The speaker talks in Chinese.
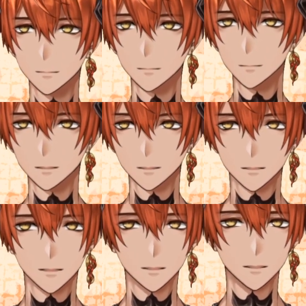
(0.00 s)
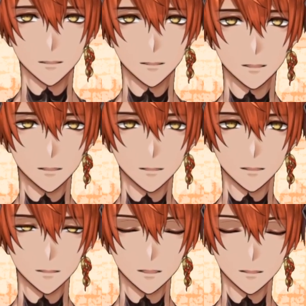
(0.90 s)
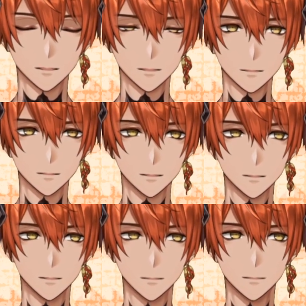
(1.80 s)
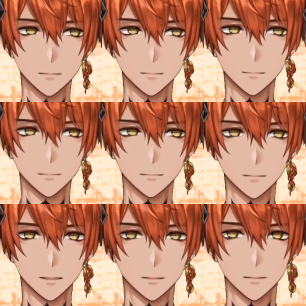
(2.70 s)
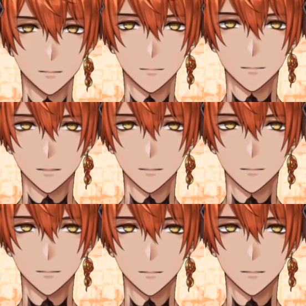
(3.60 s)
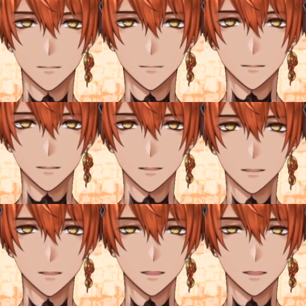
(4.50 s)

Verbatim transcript: 都会用这个身体和大家聊天，那我就继续做剩下